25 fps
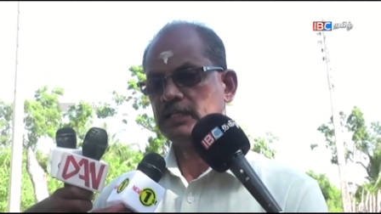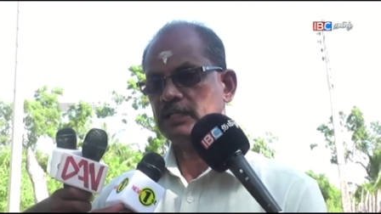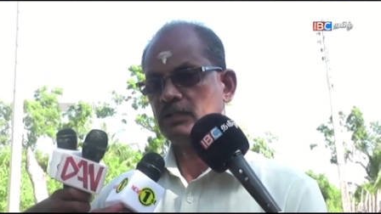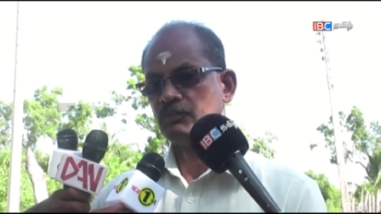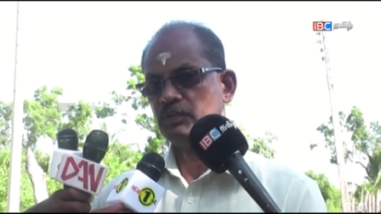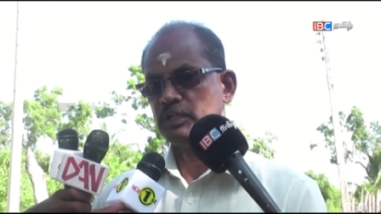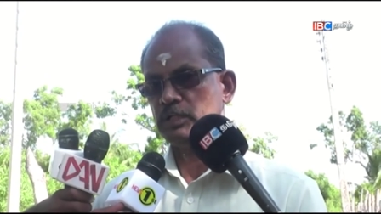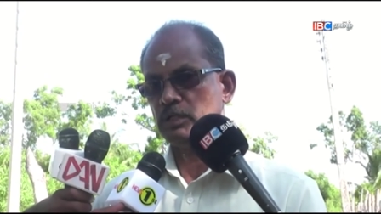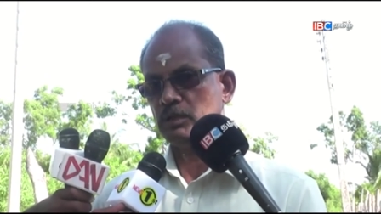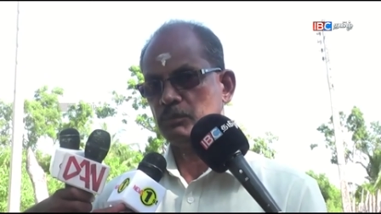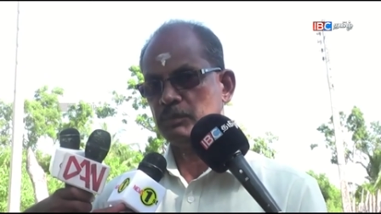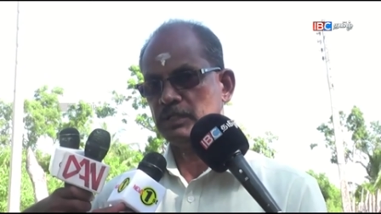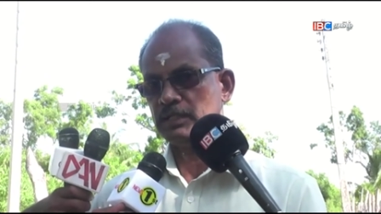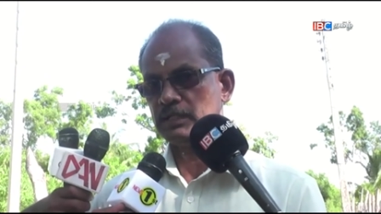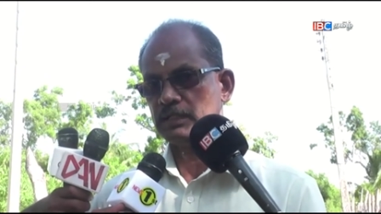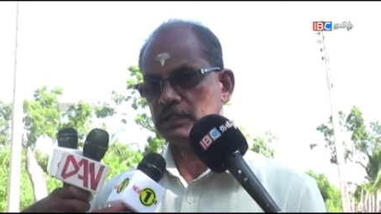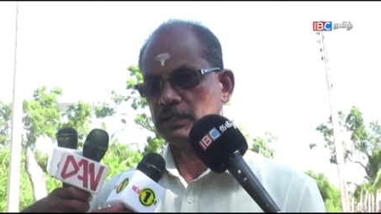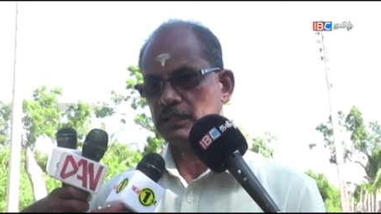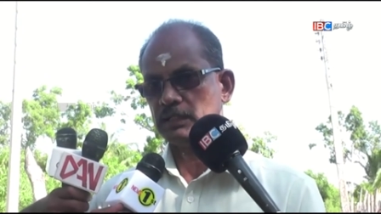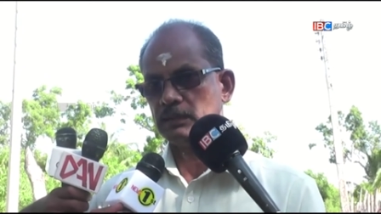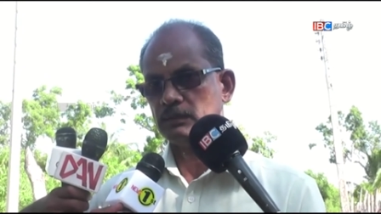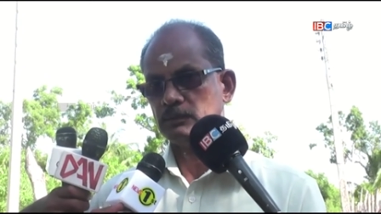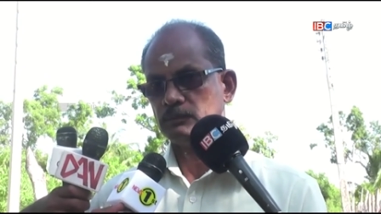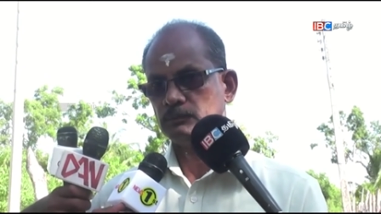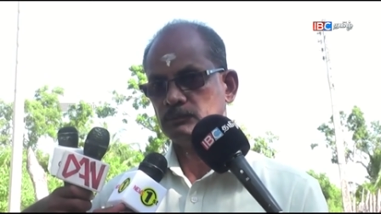இருக்க வேண்டும்
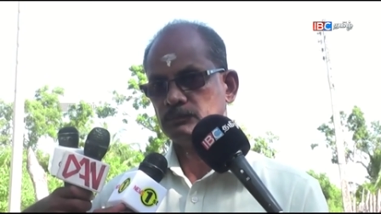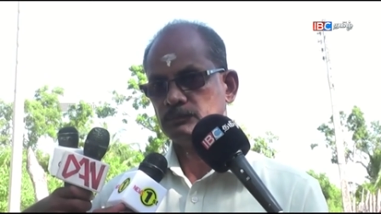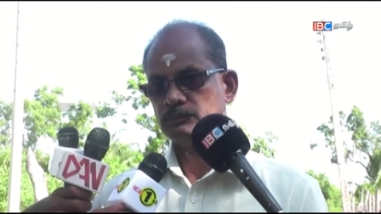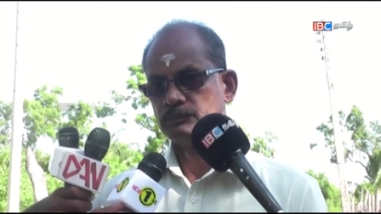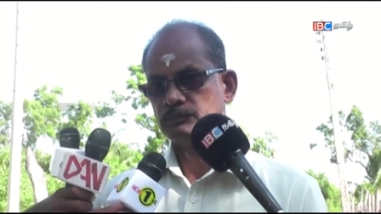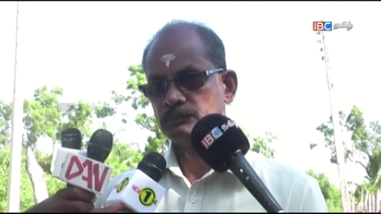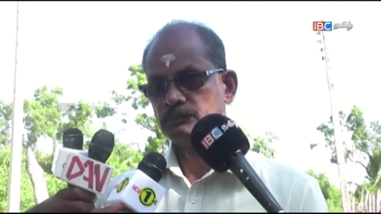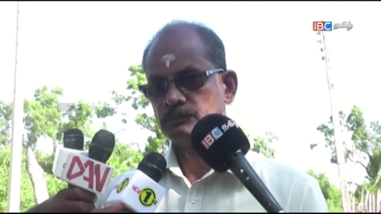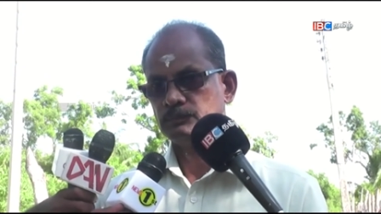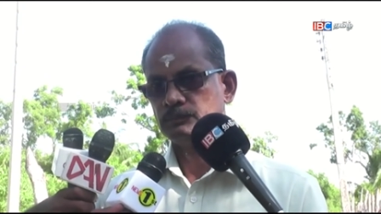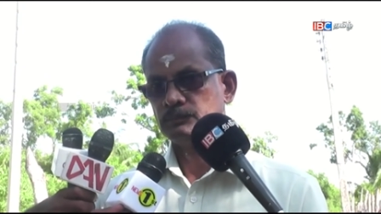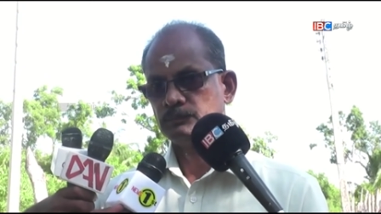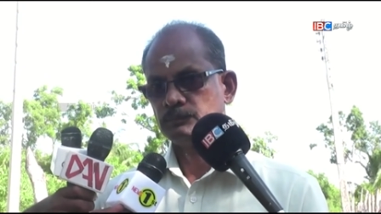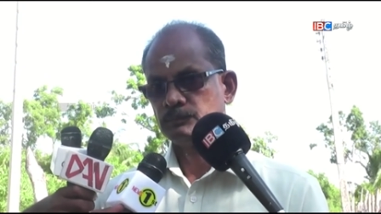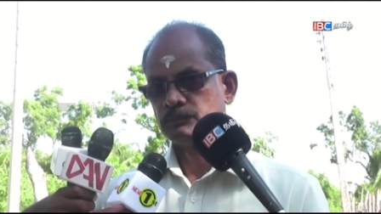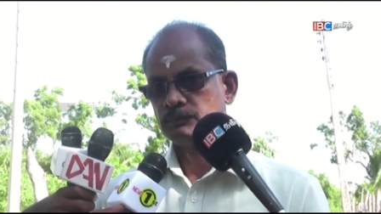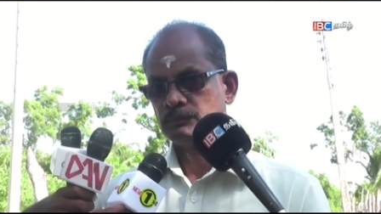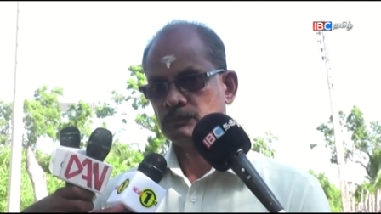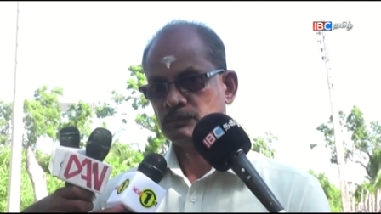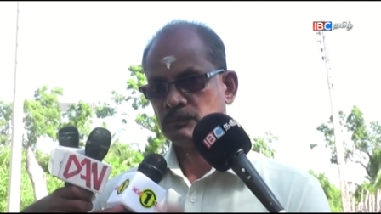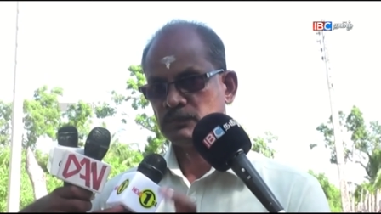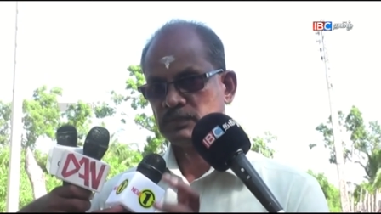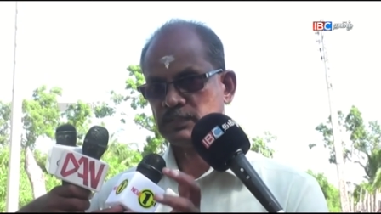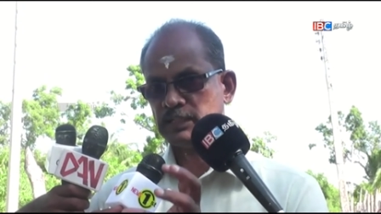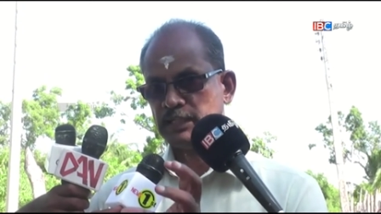என்றால்
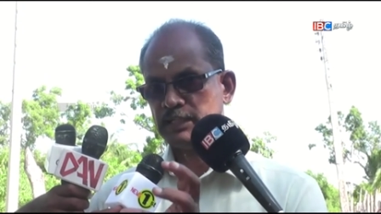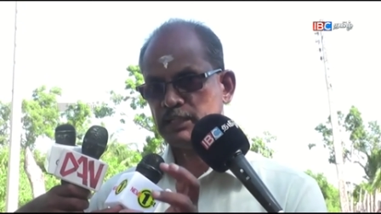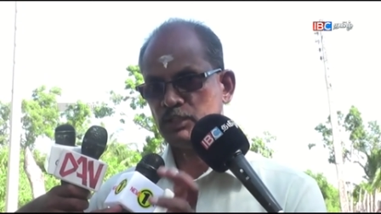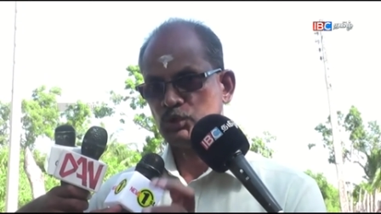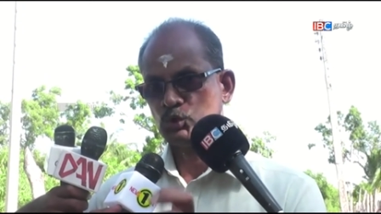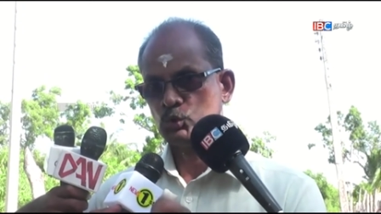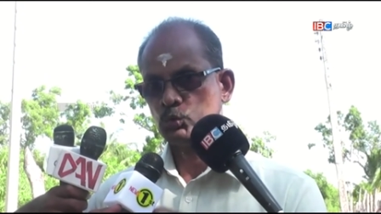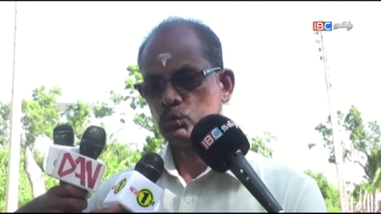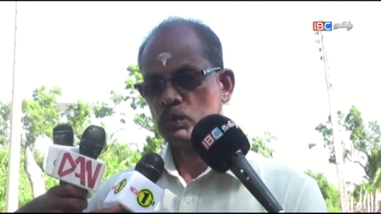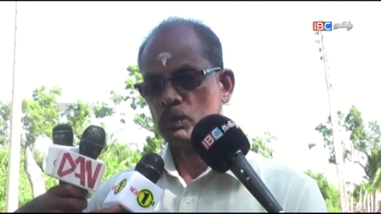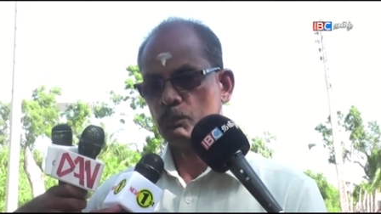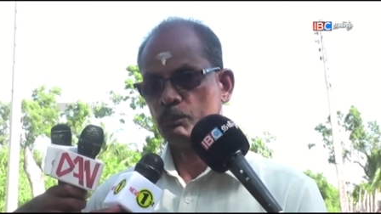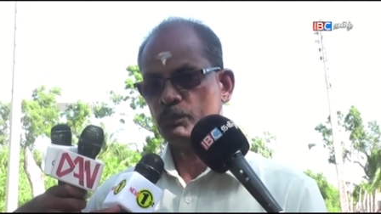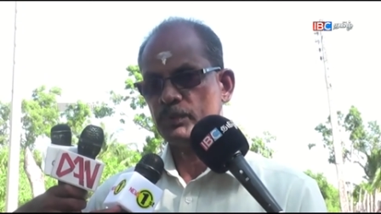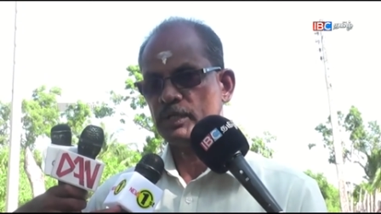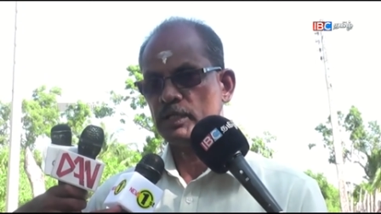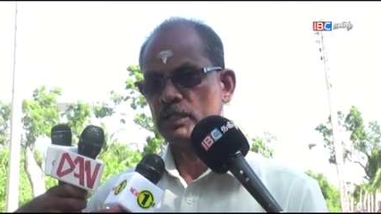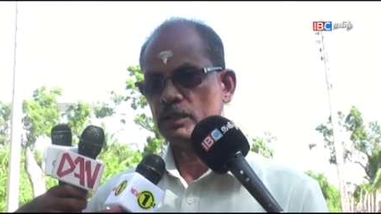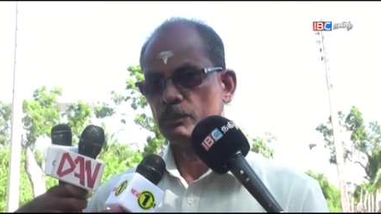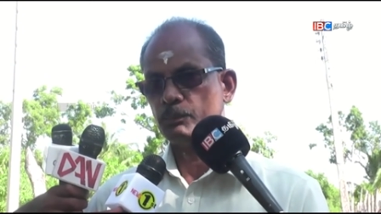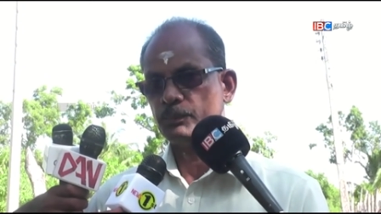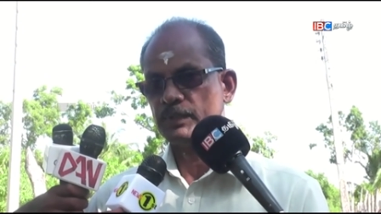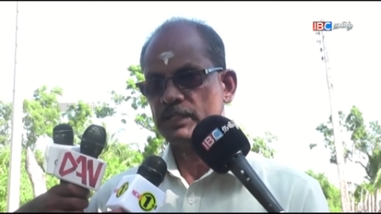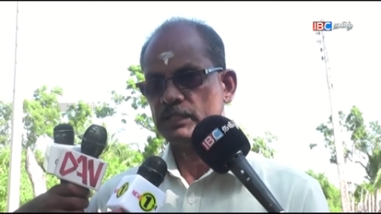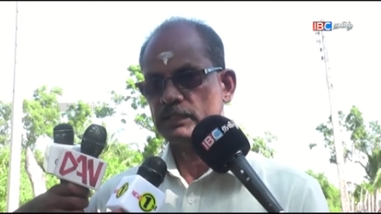தனித்துவம்
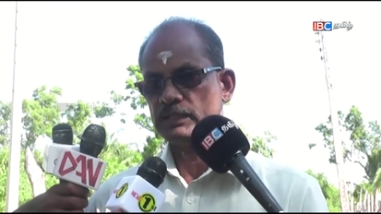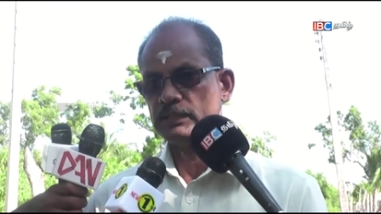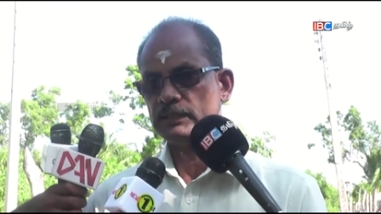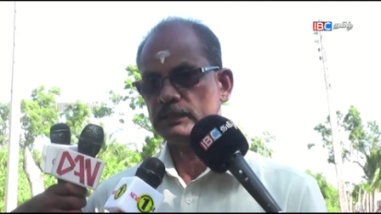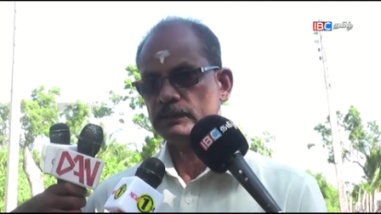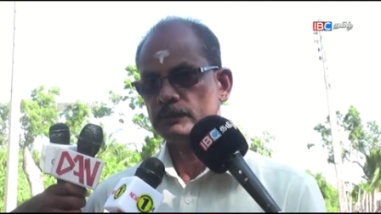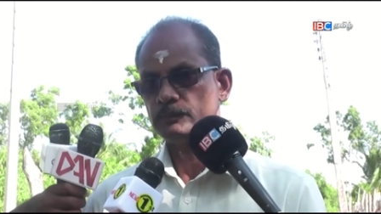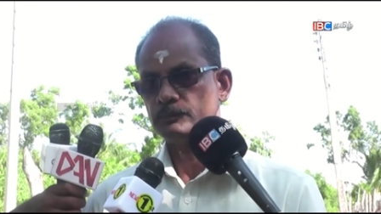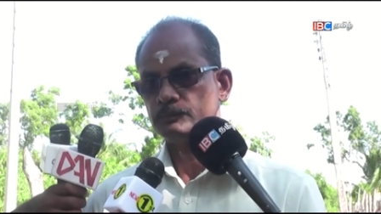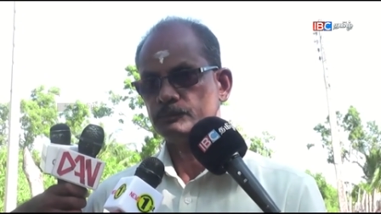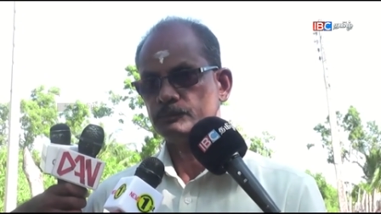பேணப்பட்டு